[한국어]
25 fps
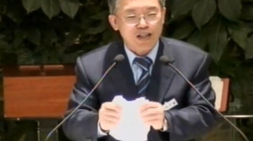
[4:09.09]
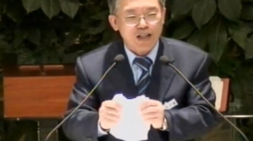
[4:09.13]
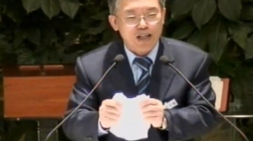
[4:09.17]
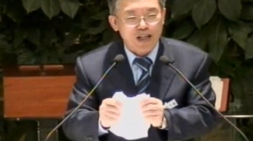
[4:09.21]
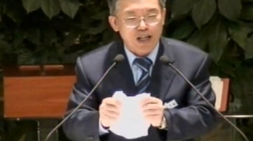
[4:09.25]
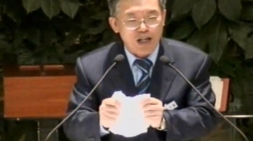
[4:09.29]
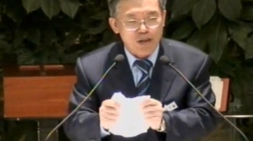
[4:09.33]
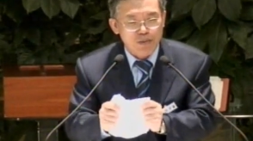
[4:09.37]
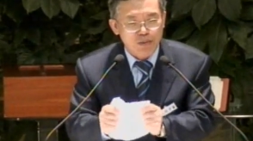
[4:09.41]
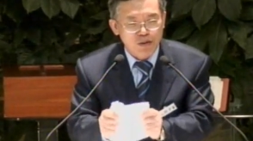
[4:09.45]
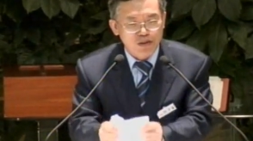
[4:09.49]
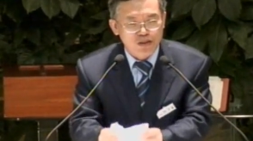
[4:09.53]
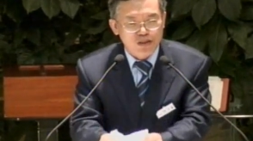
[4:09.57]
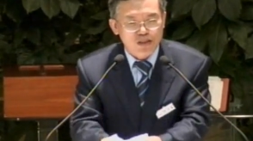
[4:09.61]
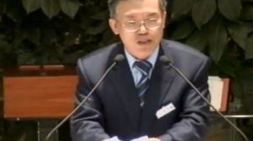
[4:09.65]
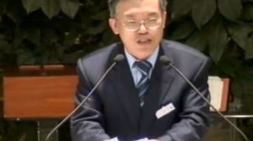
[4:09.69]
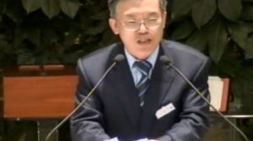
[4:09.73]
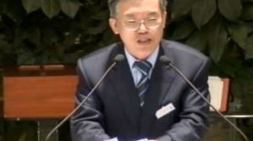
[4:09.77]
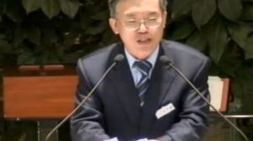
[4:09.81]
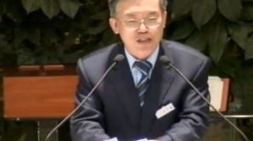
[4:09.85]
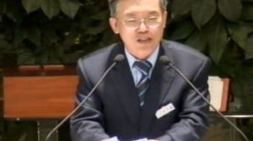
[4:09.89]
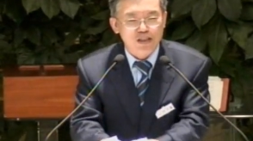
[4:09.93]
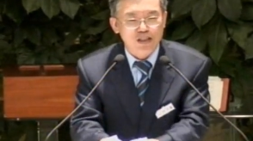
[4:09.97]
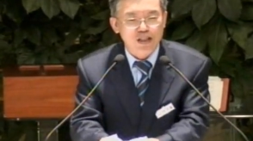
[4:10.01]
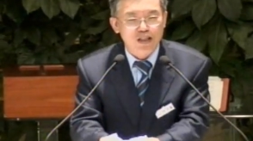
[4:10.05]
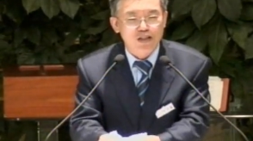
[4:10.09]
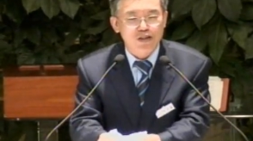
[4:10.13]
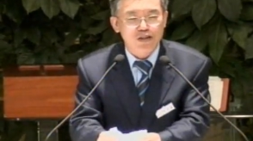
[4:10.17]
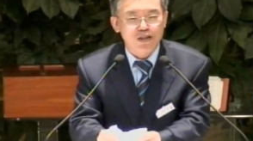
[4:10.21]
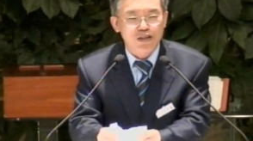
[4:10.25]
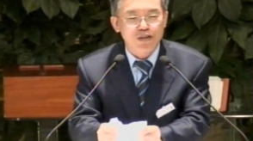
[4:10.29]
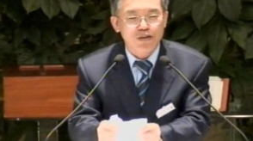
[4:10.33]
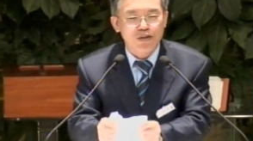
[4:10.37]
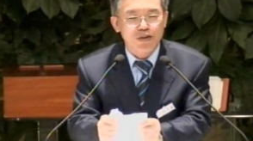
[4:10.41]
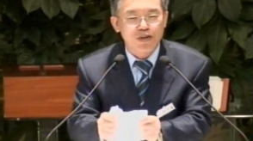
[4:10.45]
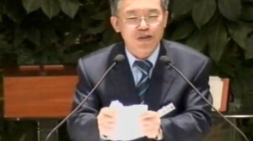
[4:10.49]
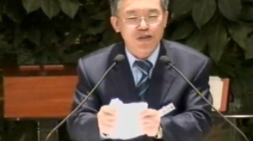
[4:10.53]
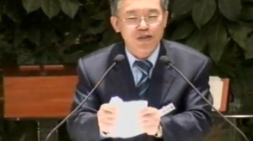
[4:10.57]
값어치 있게
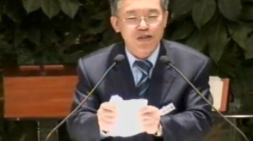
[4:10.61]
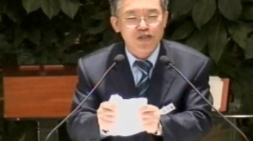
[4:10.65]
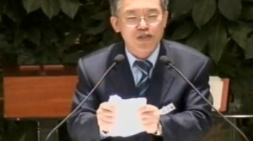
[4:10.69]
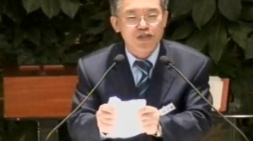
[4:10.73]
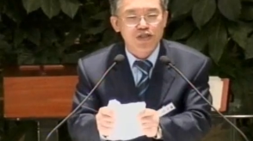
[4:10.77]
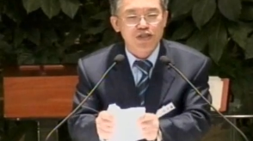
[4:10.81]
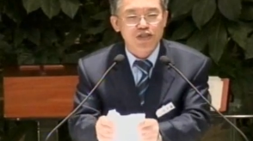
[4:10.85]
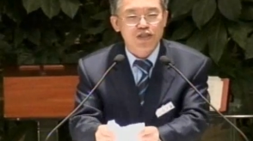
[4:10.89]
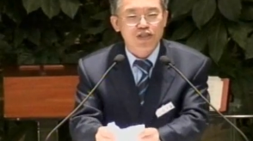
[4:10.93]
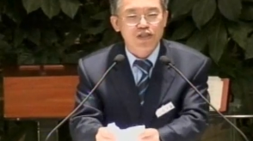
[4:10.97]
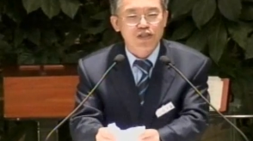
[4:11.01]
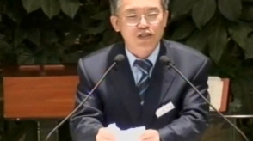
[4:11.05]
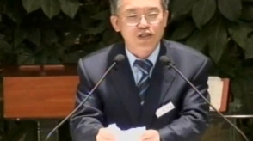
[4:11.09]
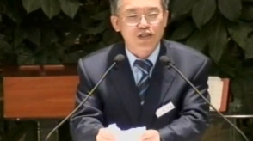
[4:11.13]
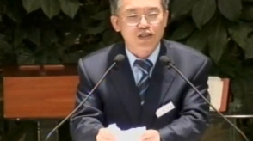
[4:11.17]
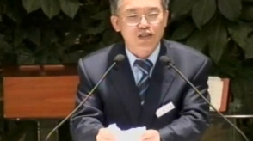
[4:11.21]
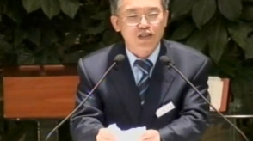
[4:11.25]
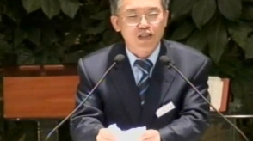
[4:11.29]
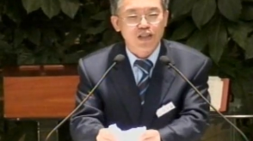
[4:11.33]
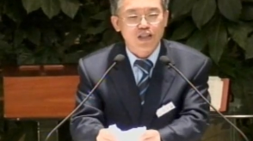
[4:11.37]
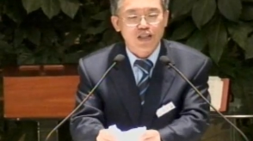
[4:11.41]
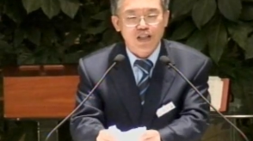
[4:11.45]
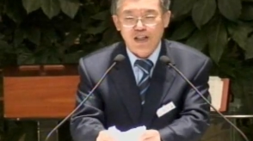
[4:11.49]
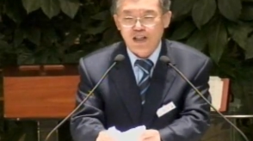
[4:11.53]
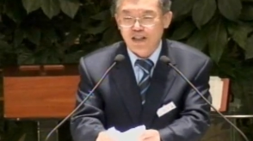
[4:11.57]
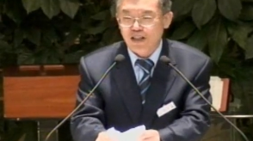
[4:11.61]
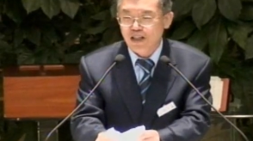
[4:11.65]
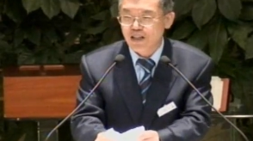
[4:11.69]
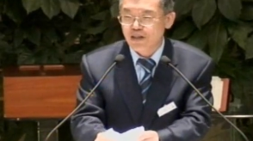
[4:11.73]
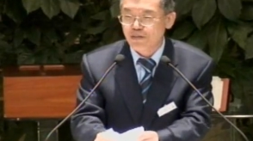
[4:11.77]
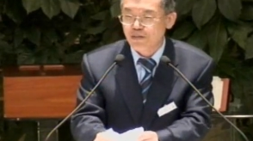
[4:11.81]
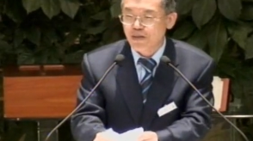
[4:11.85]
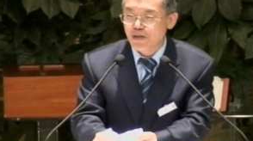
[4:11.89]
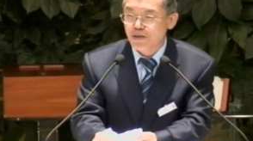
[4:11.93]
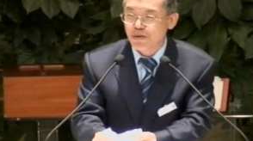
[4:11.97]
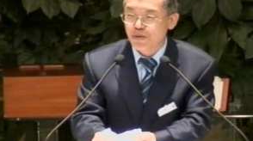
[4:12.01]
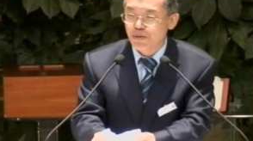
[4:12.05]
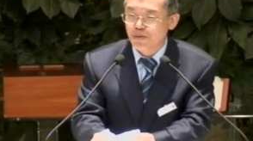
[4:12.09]
여기고 쓰시는
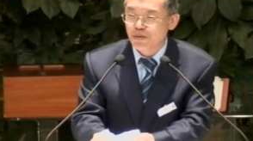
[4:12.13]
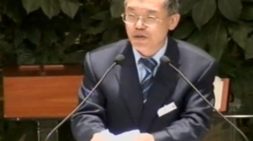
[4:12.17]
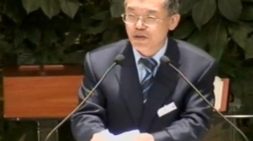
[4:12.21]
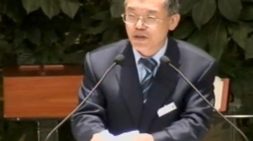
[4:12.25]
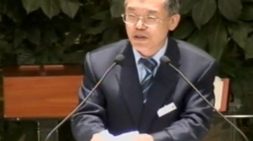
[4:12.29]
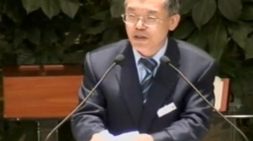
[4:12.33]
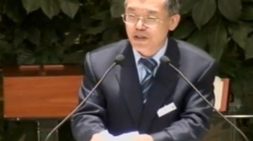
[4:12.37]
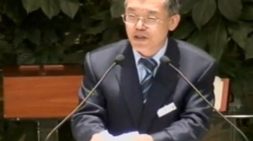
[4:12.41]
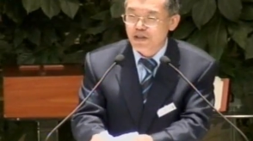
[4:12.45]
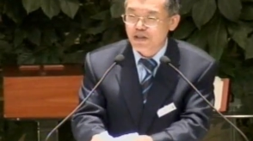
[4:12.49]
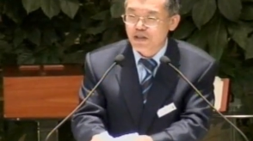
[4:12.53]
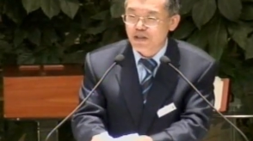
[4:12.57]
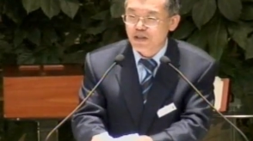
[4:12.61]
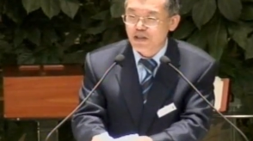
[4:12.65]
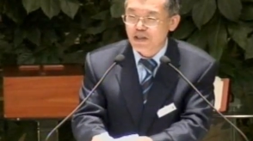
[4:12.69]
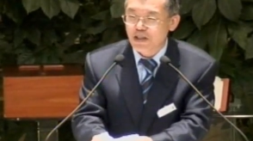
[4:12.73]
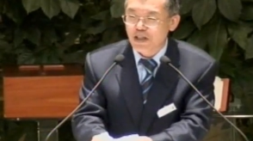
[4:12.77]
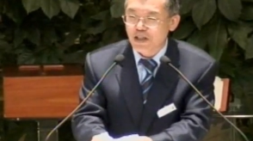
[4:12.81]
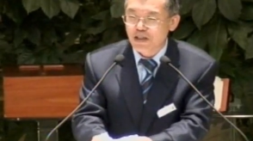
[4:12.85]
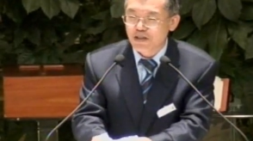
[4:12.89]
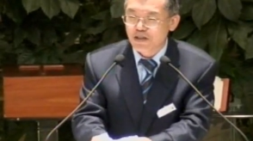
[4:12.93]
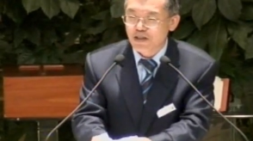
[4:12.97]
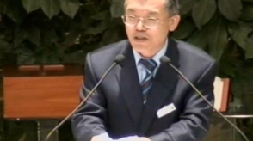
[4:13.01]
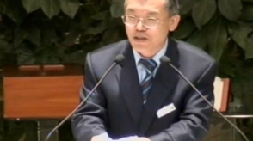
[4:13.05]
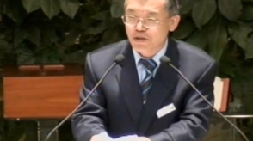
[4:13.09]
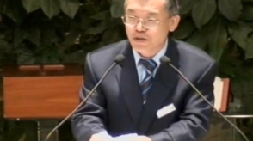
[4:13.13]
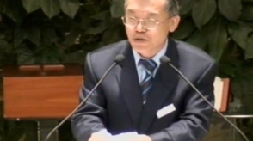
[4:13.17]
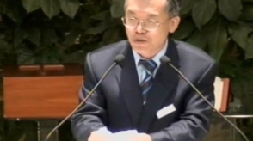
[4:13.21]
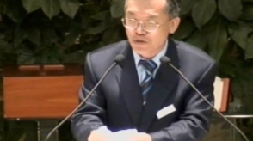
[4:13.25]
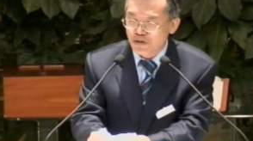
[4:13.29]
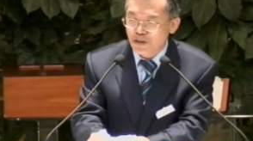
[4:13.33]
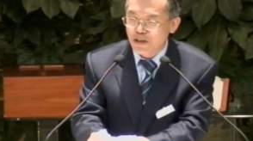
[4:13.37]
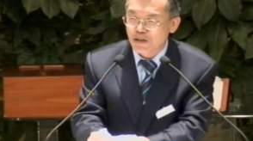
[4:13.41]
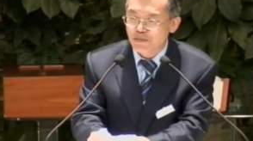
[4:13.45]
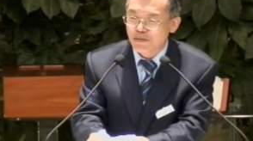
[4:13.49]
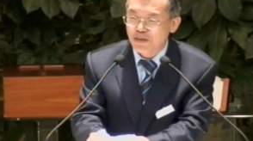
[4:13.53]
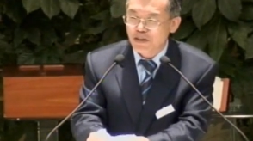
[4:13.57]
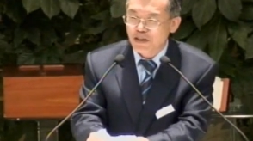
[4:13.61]
하나님의 종들이 되시기를 간절히
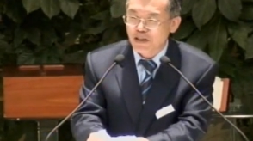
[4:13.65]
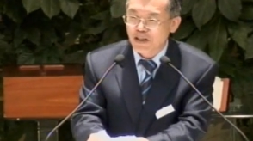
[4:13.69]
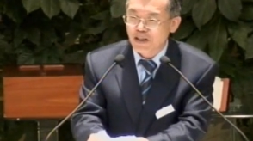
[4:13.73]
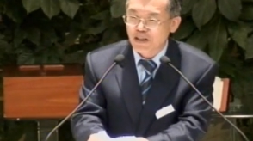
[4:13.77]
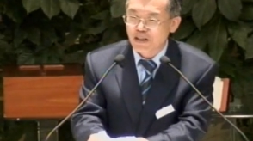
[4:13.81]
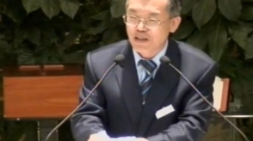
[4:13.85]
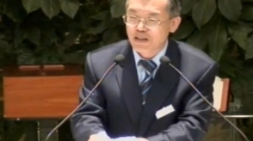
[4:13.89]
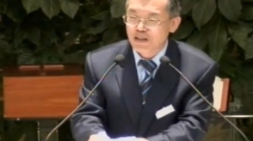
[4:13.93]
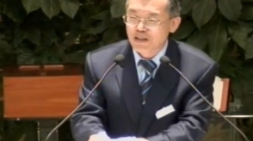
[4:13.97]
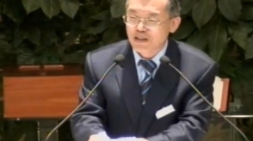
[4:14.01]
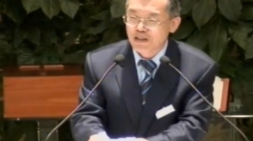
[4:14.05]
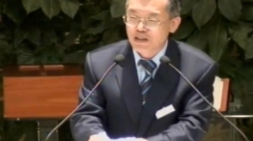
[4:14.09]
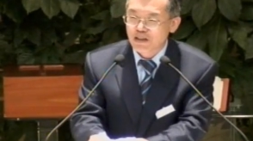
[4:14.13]
축원합니다.